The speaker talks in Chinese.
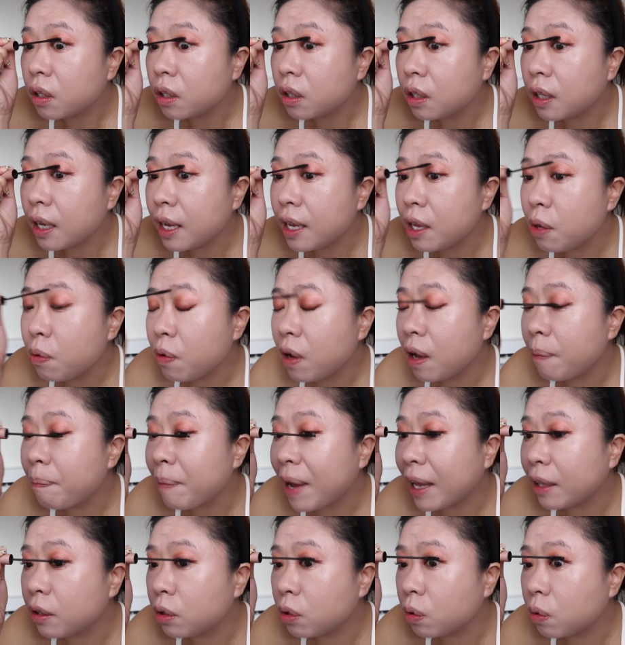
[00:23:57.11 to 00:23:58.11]
但因为
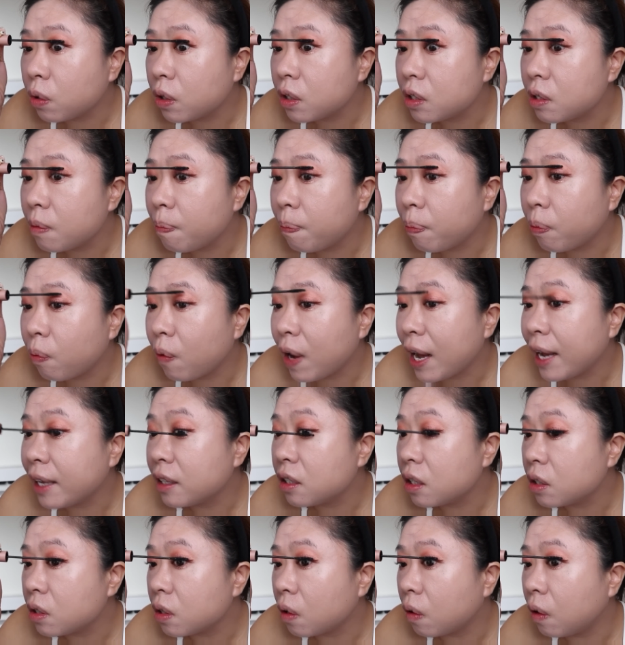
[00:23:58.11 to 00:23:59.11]
蛮多人是不爱
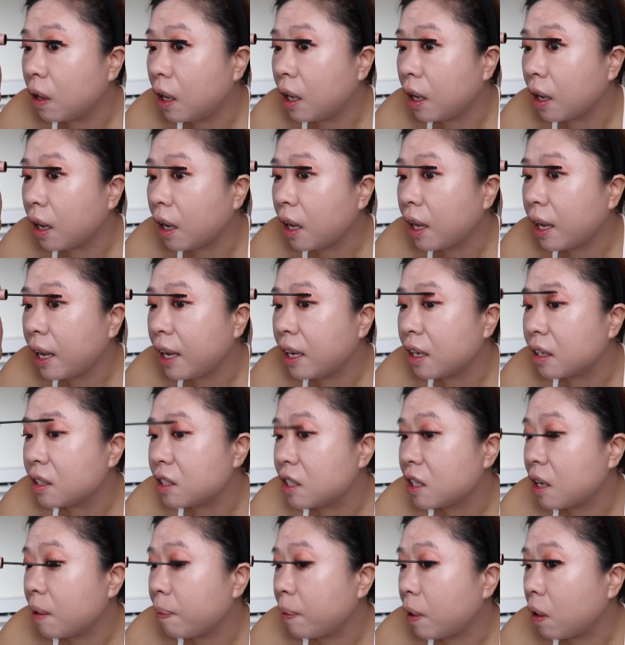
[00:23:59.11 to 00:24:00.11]
这种很黑的
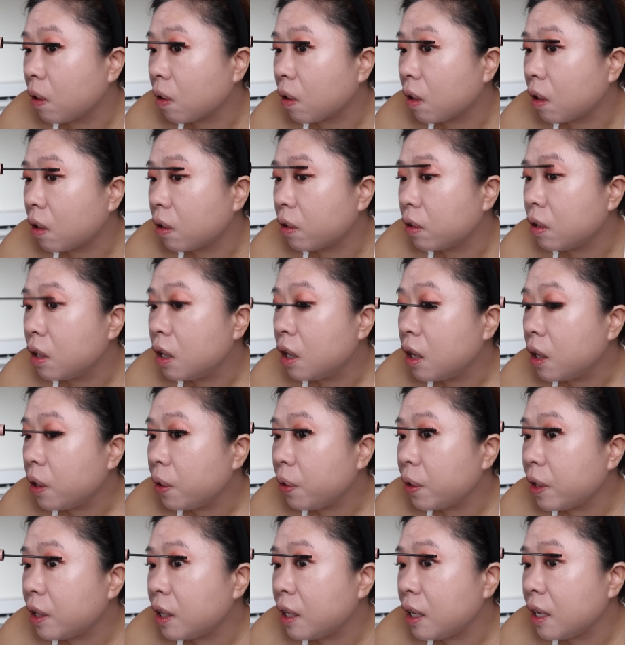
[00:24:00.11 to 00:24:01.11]
睫毛膏，
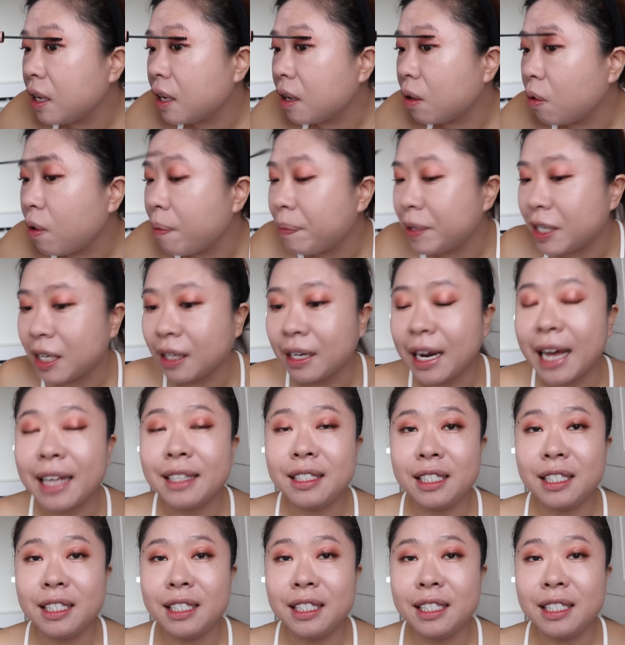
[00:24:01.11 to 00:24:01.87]
因为第一个会比较难